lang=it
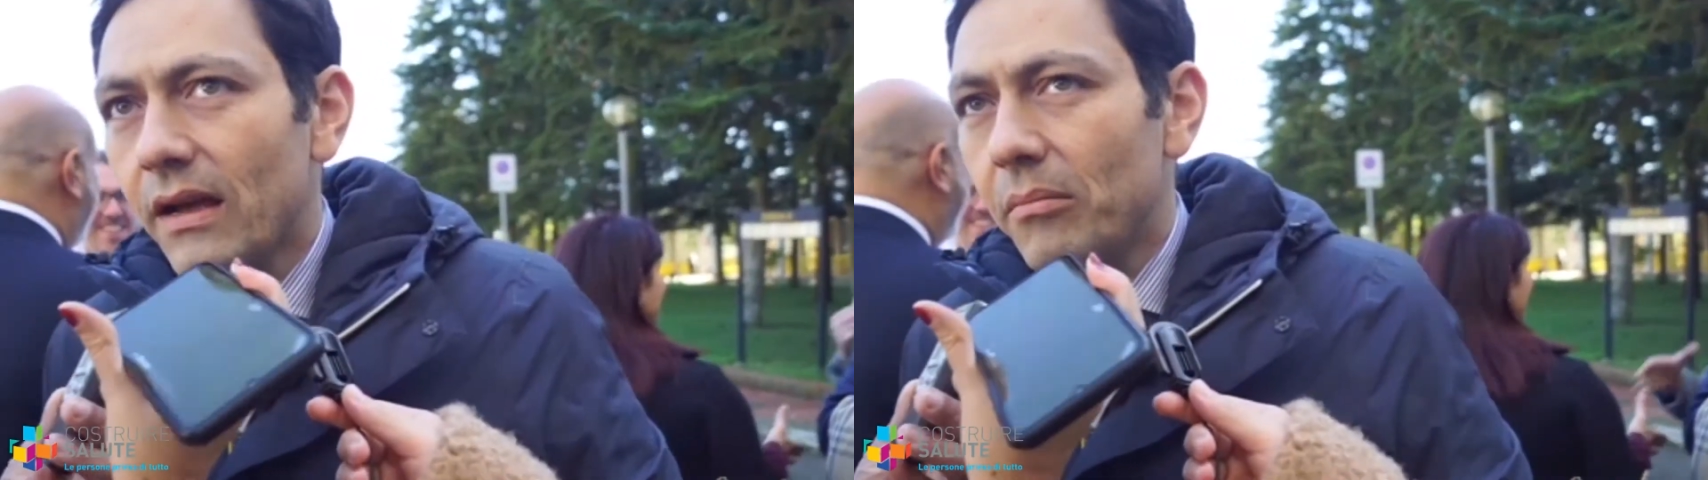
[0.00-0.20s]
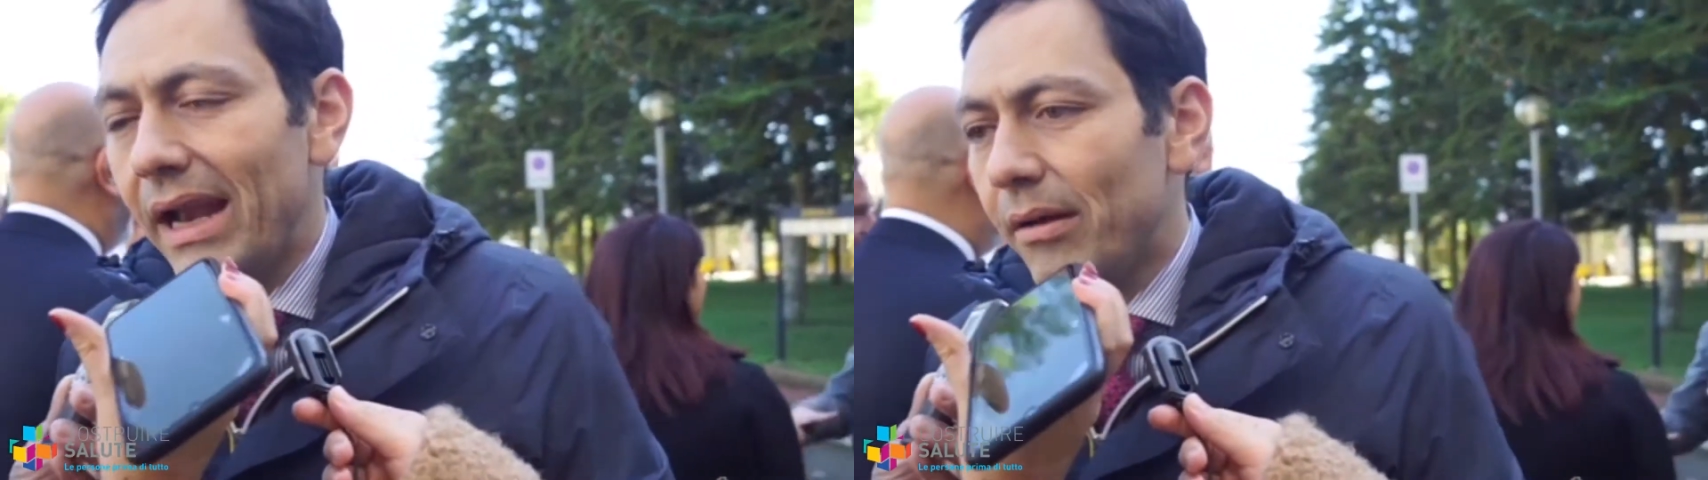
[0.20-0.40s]

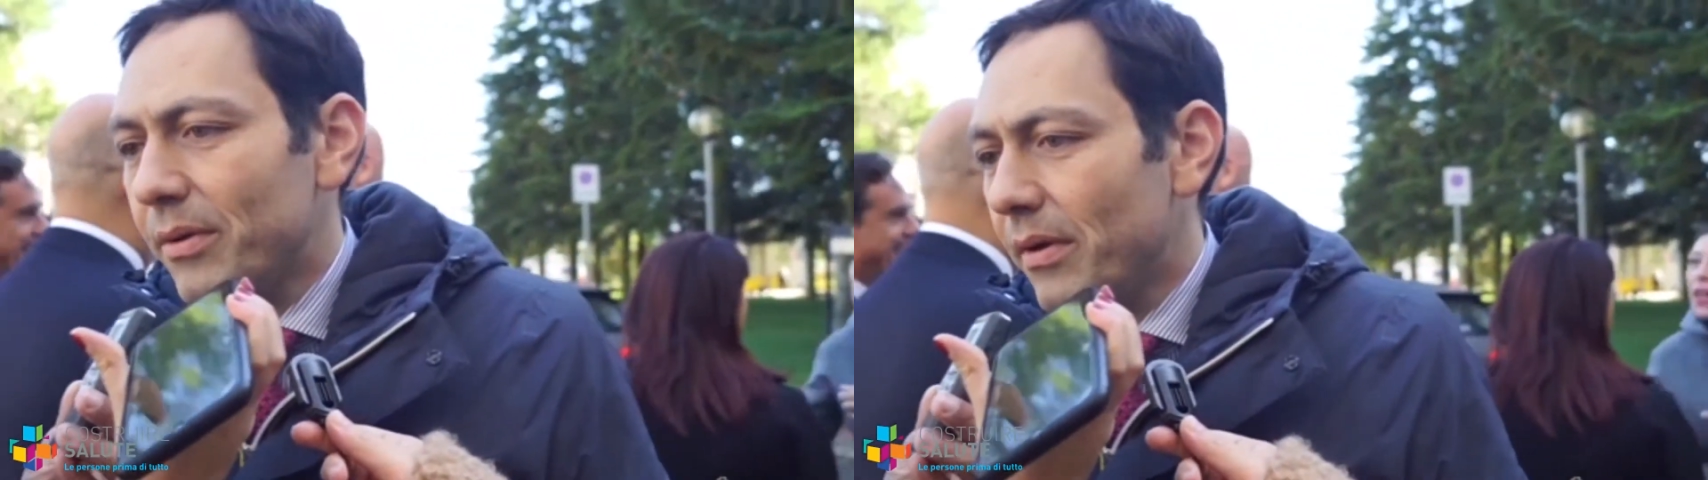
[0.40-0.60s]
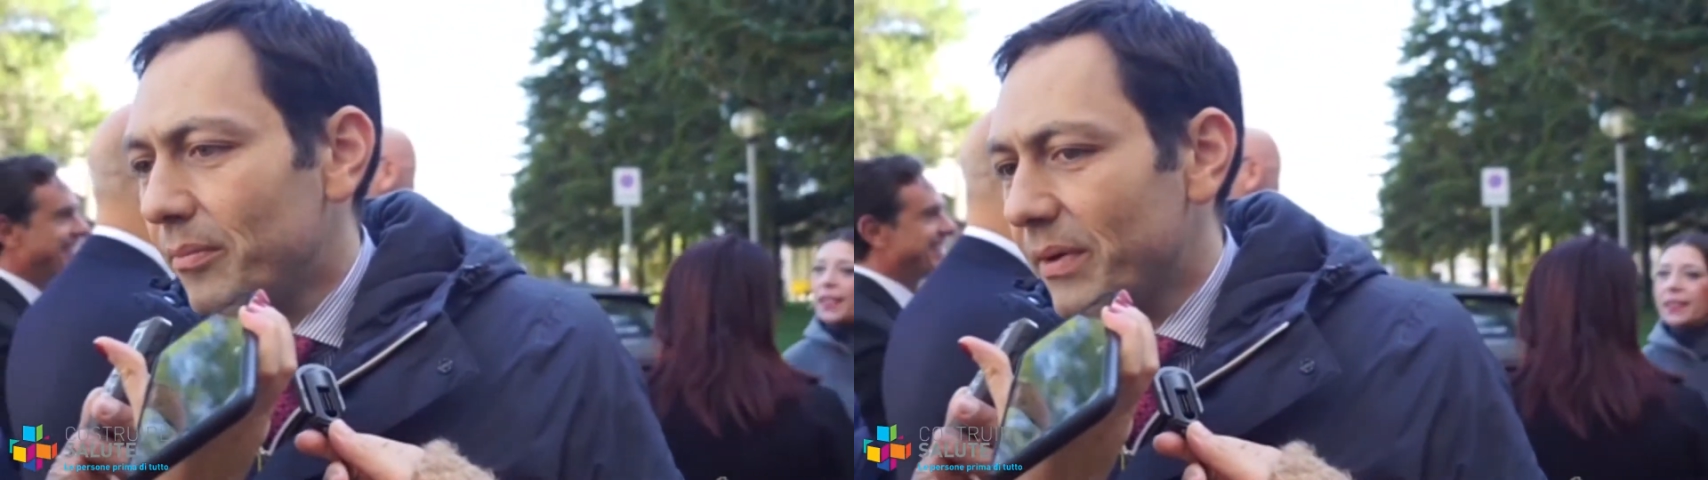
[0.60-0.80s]
Beh, la
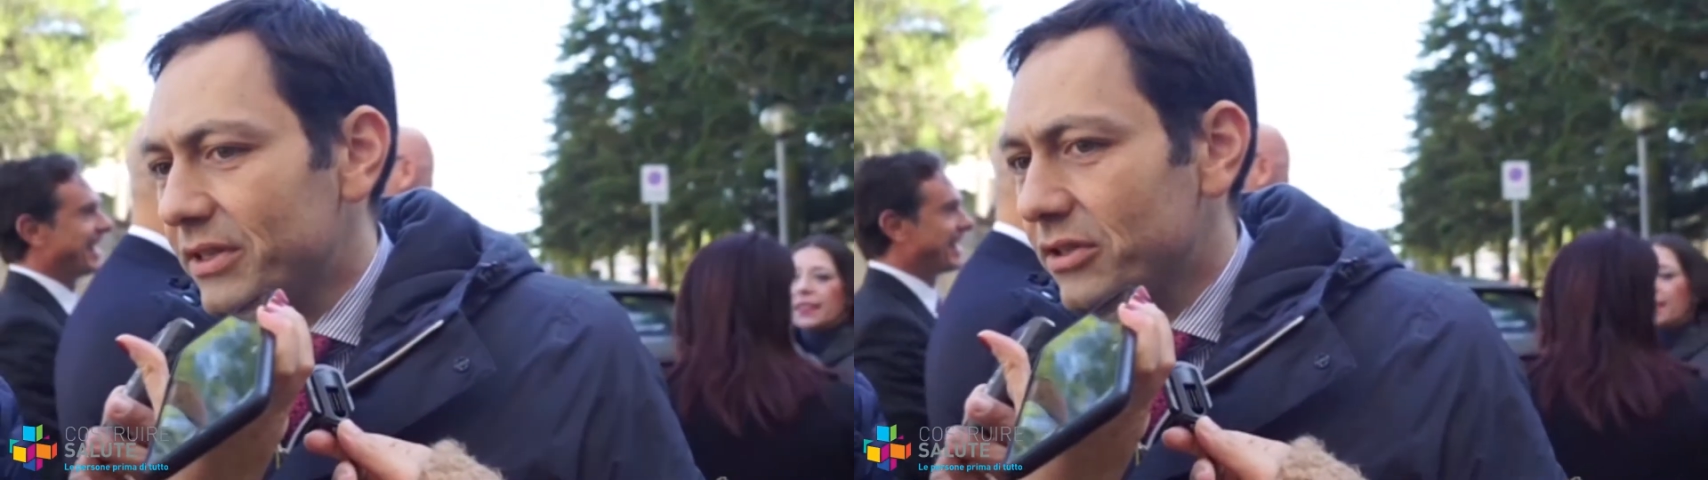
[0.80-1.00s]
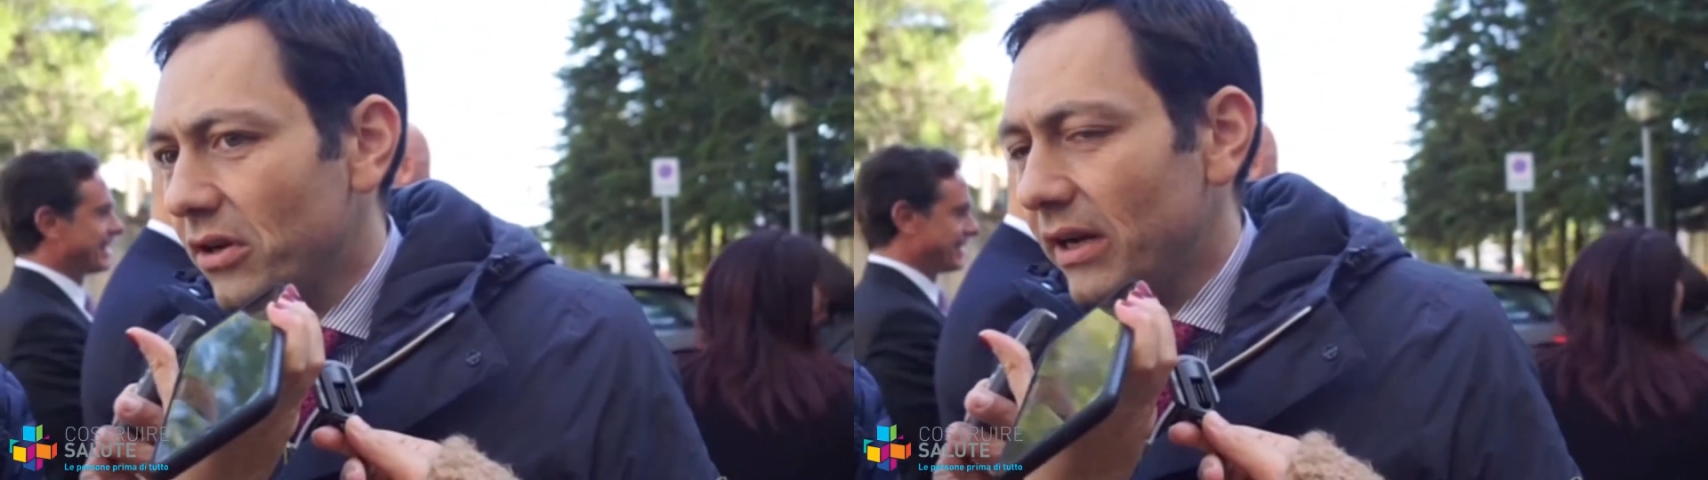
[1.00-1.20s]
prima
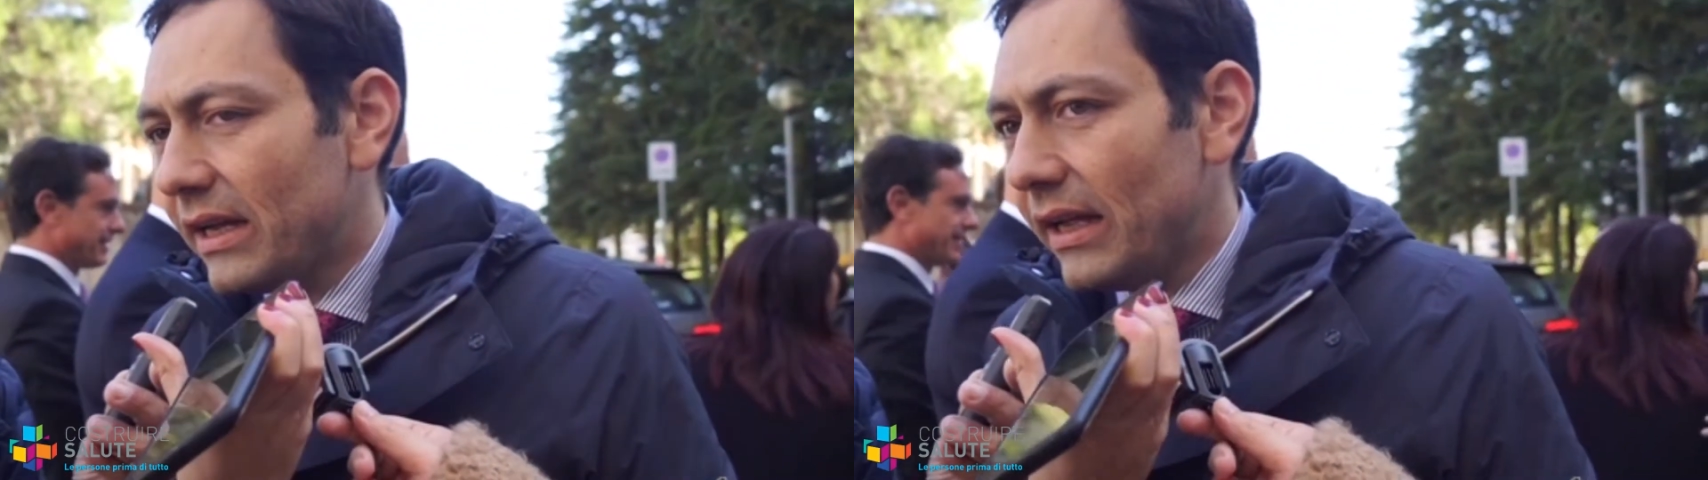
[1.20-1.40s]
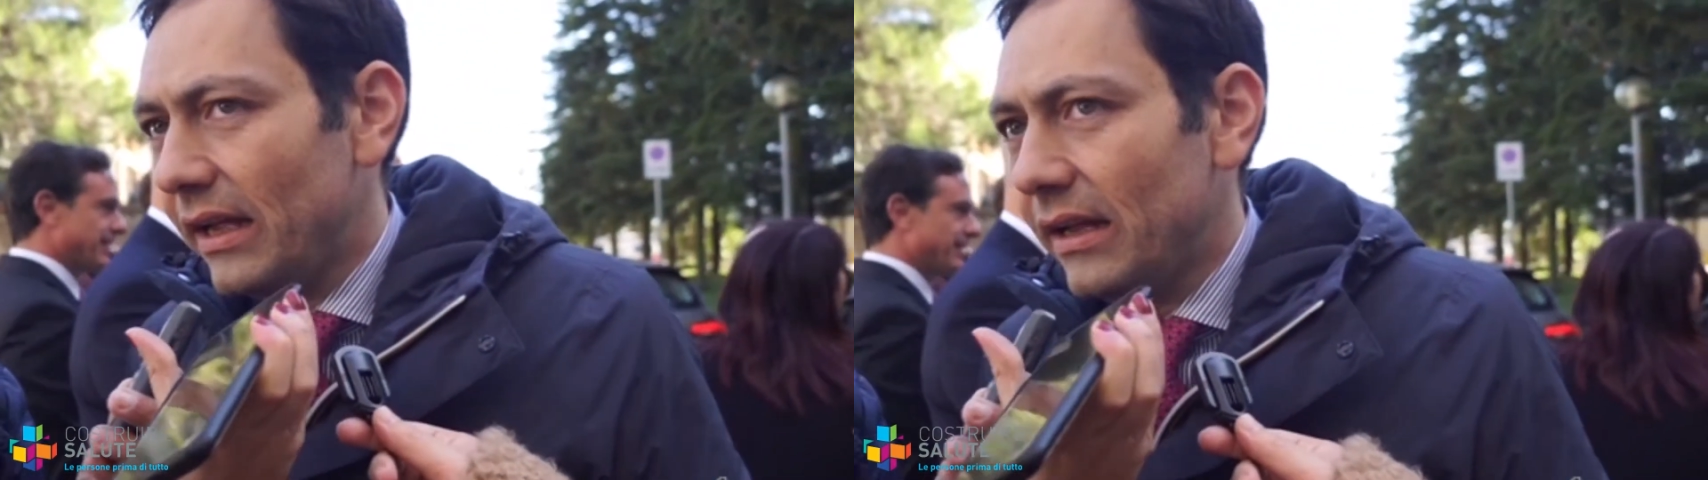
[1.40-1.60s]
impressione è
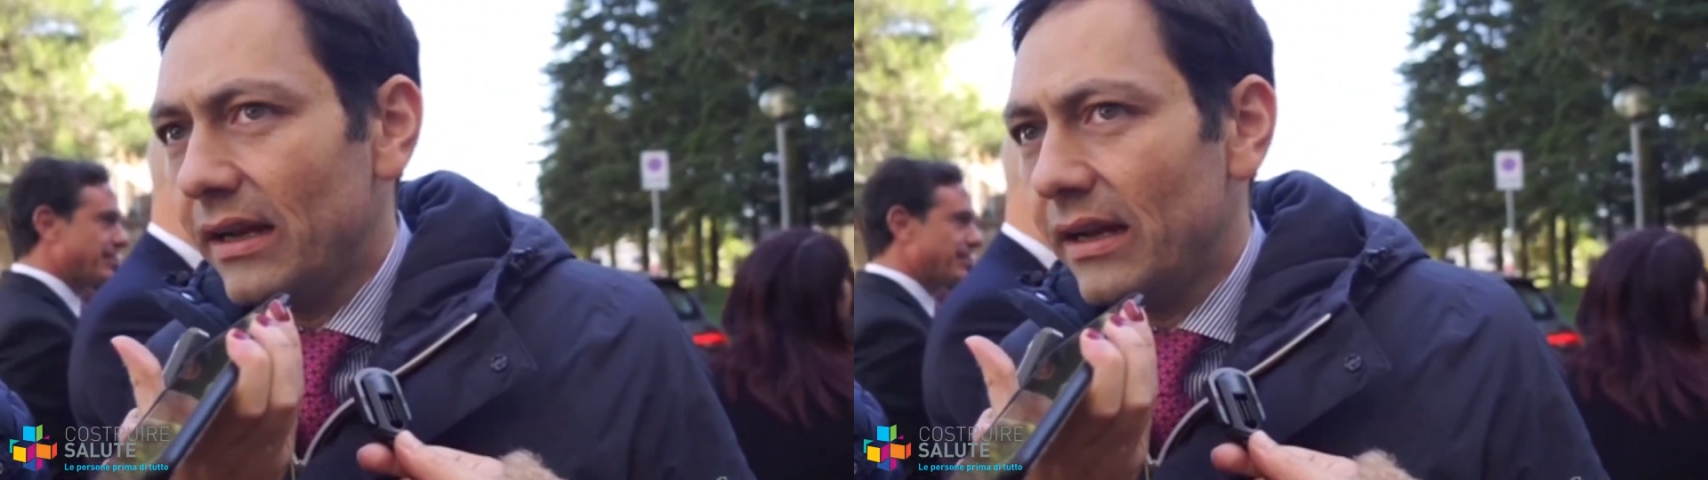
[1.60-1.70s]
che